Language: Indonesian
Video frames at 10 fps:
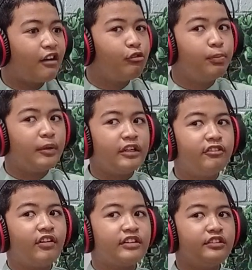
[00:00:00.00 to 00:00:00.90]
aku
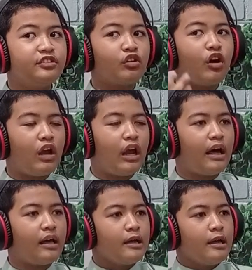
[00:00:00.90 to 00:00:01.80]
berinfak di
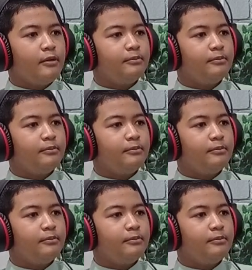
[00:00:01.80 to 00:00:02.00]
sekolah,